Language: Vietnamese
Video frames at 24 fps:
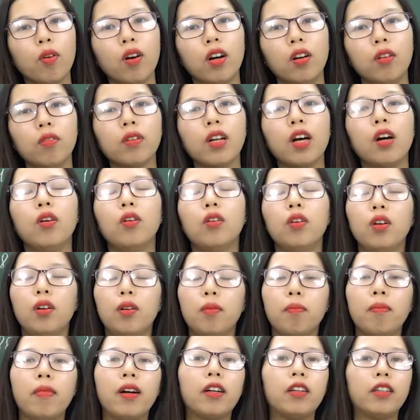của ông đâu,
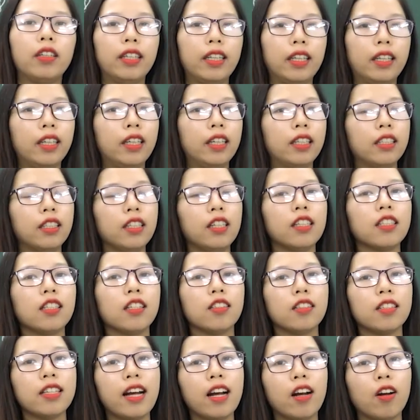mà còn thể hiện rất là
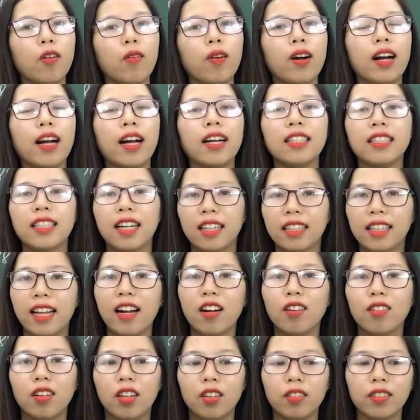rõ ràng qua các sáng
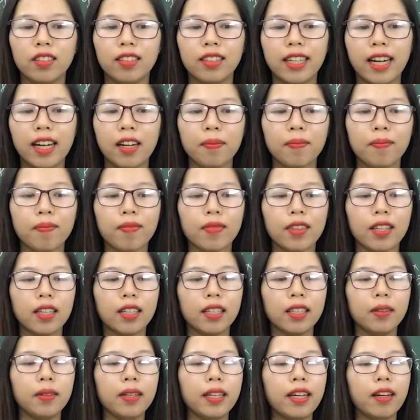tác của ông nữa nhé.
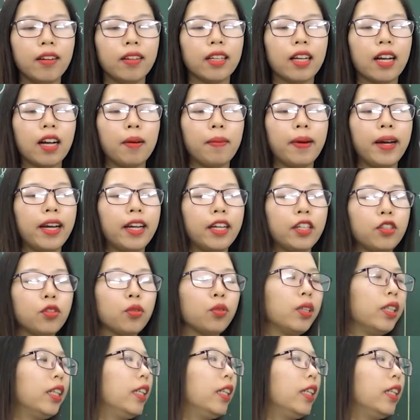Tiếp theo thì các bạn hãy chú